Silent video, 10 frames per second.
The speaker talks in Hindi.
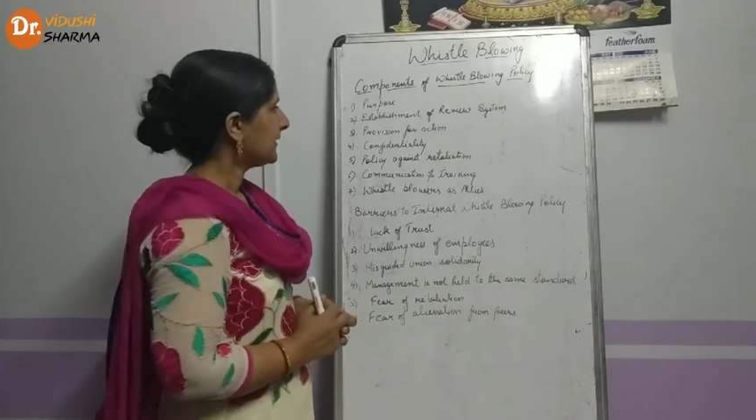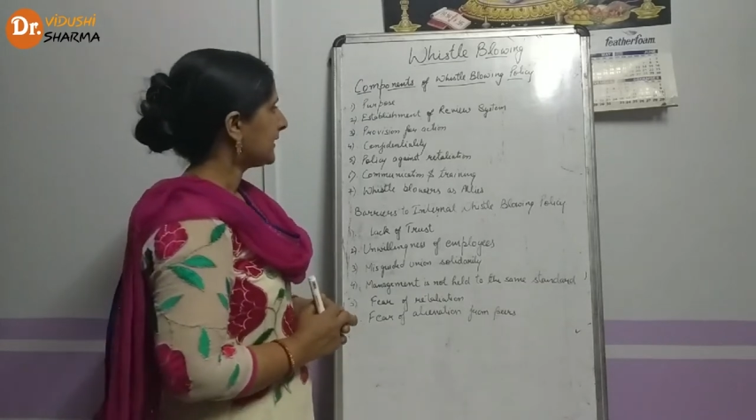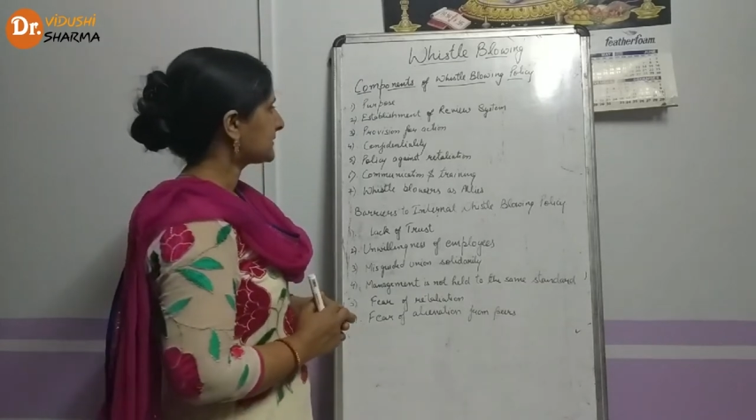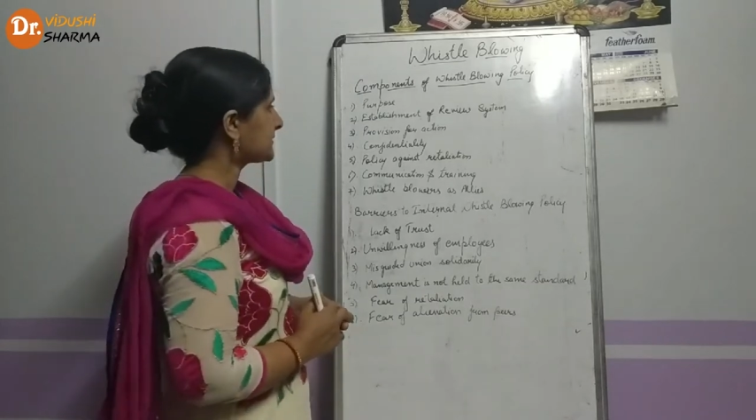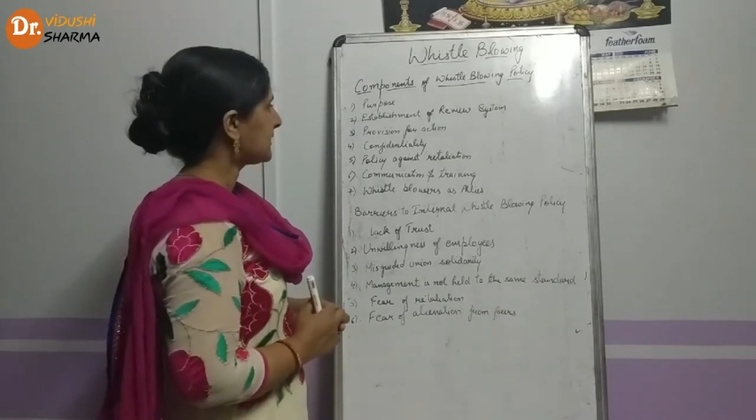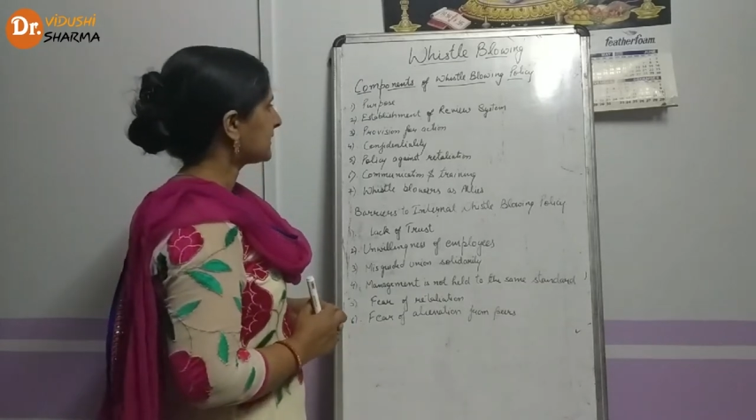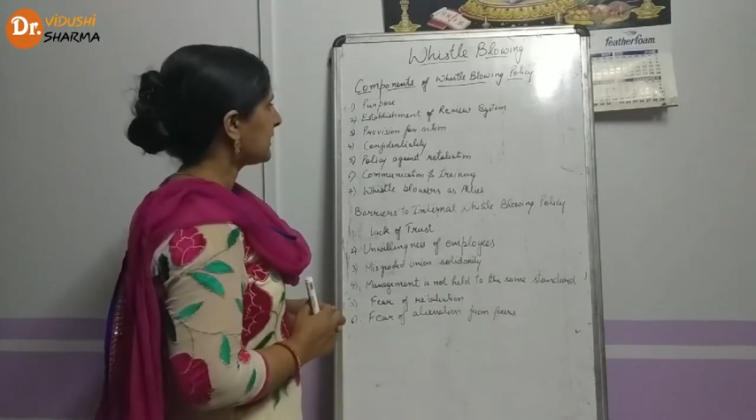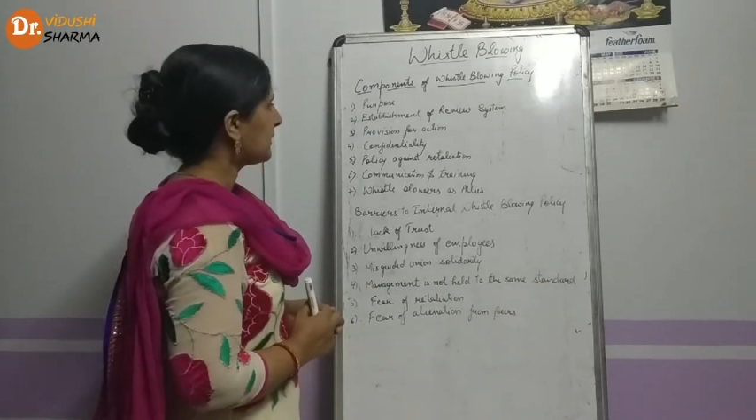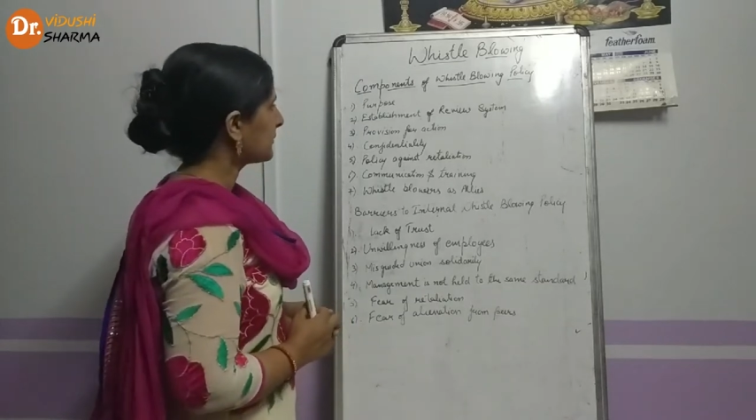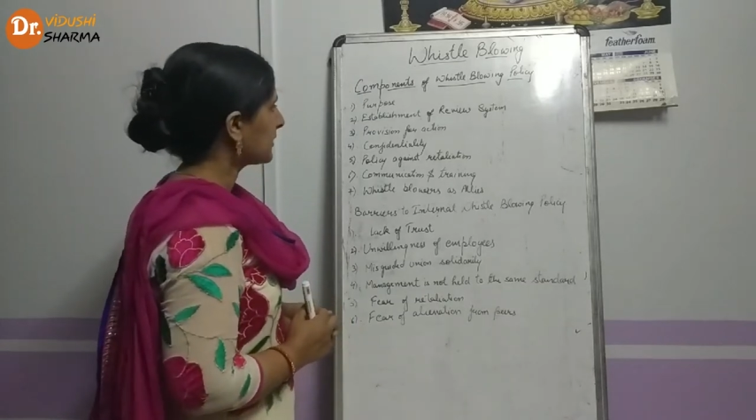नेक्स्ट आ
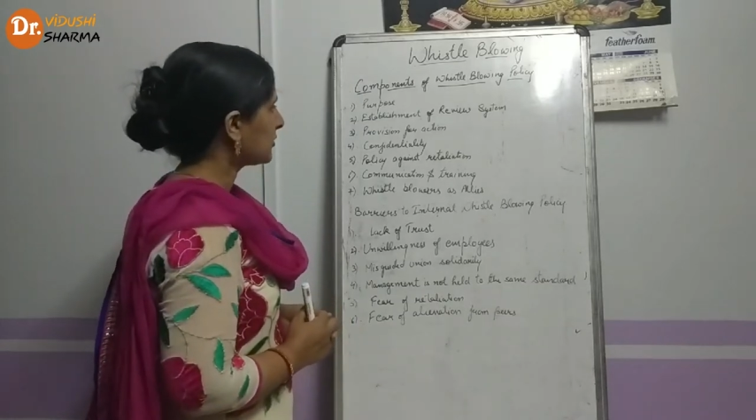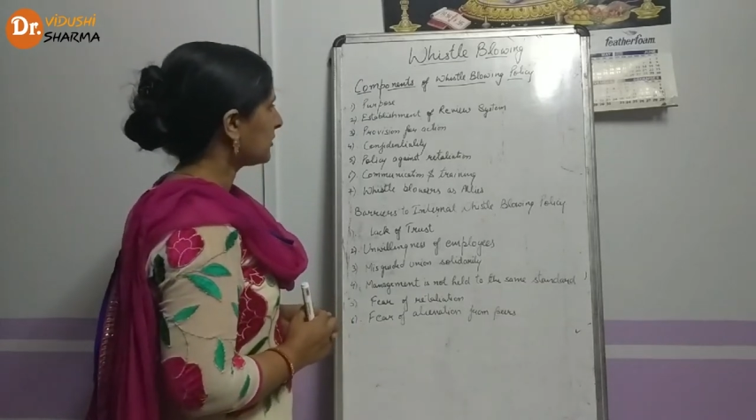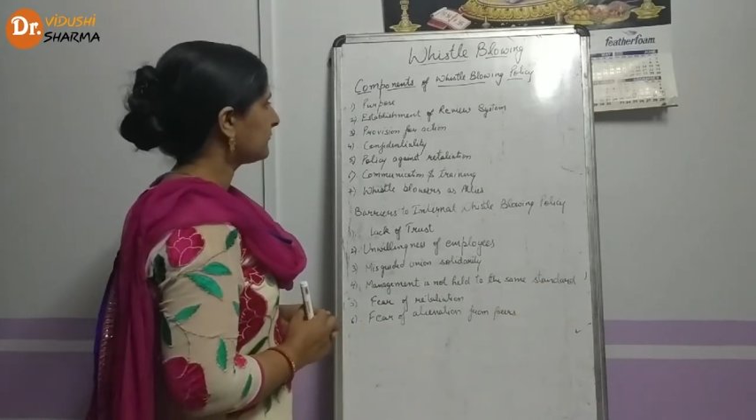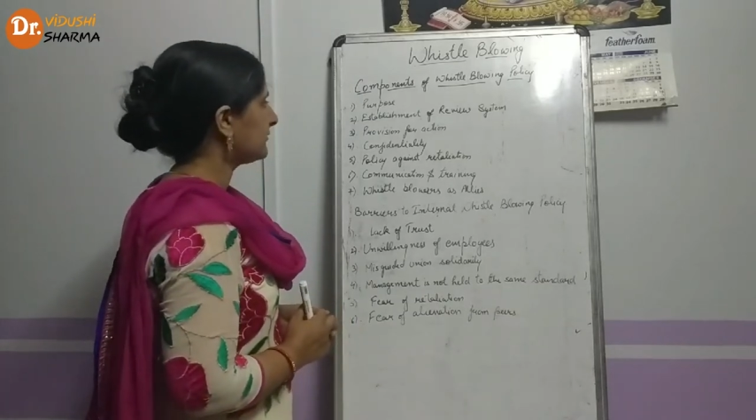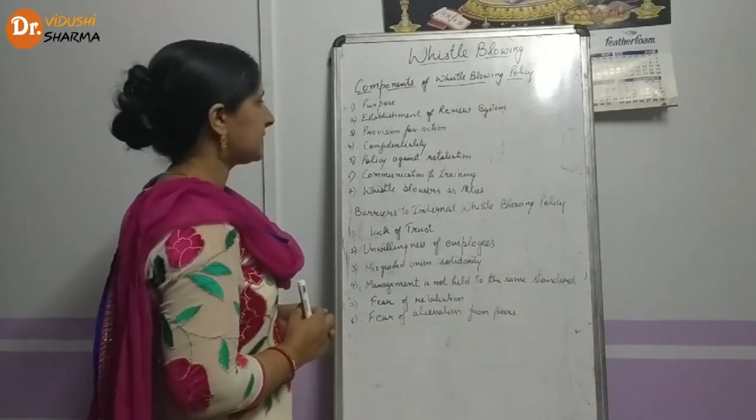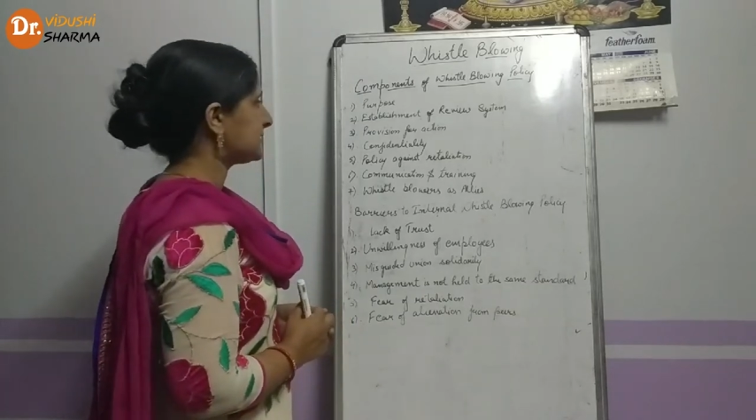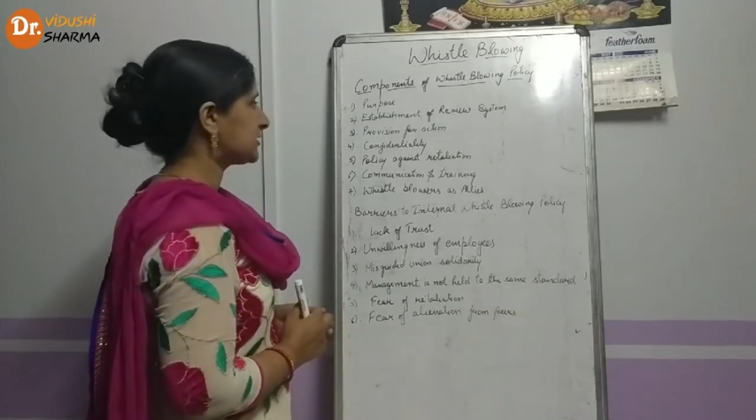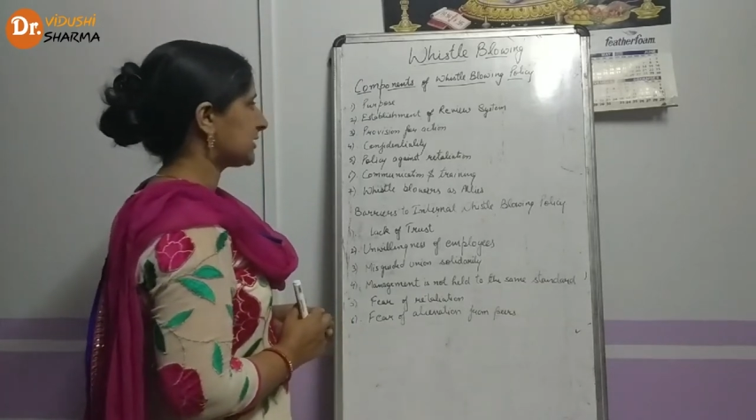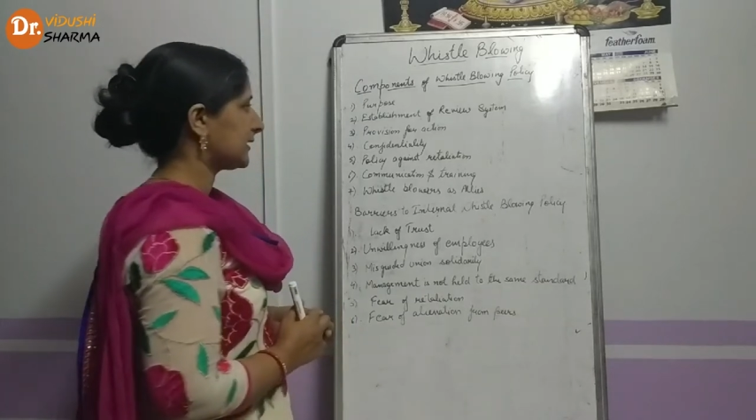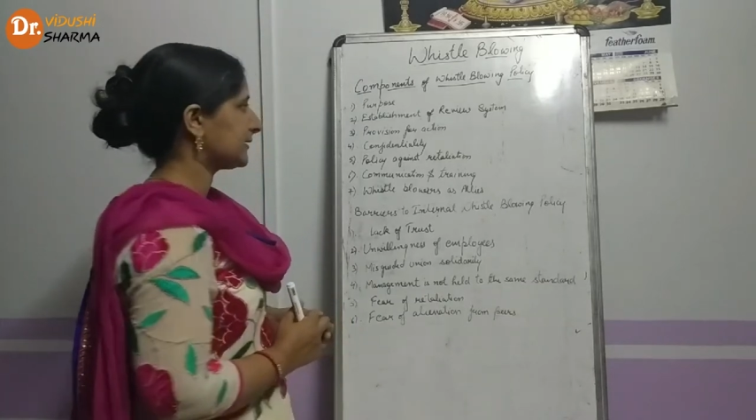गया आपका
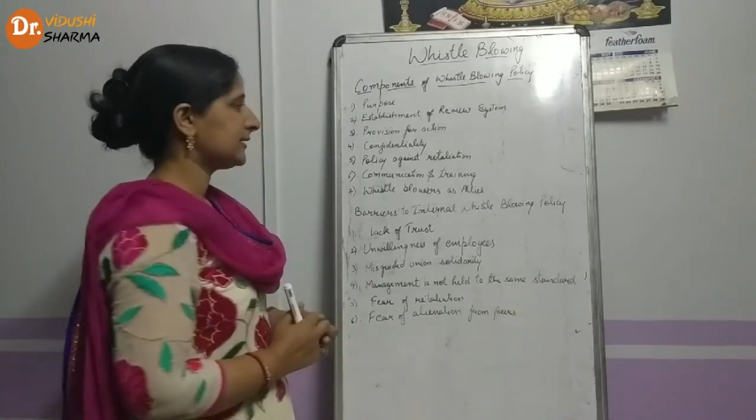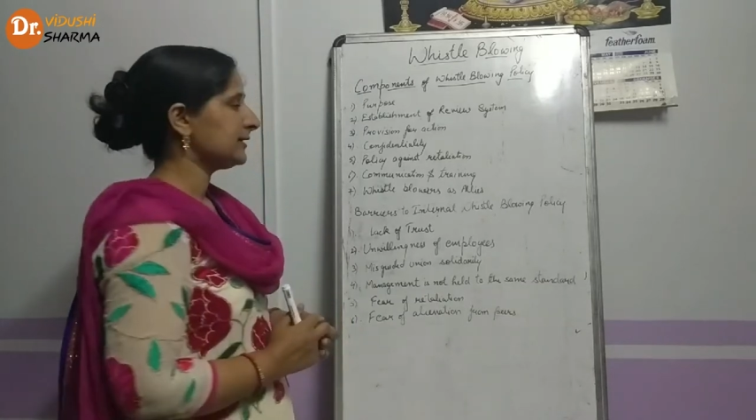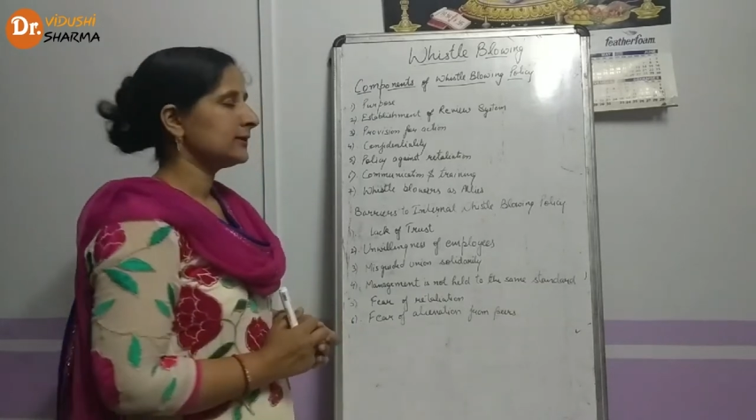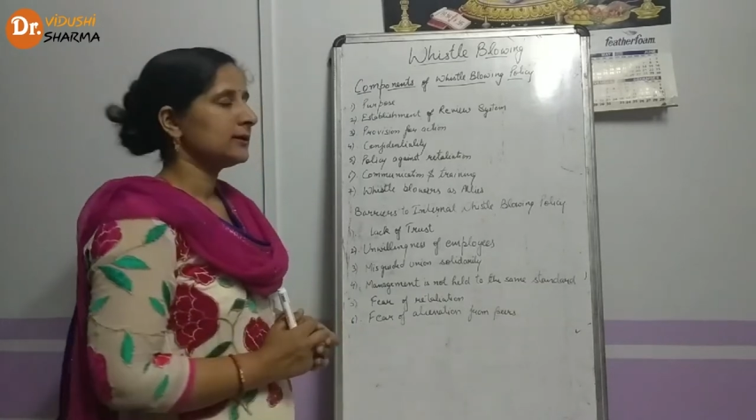कॉन्फिडेंशियलिटी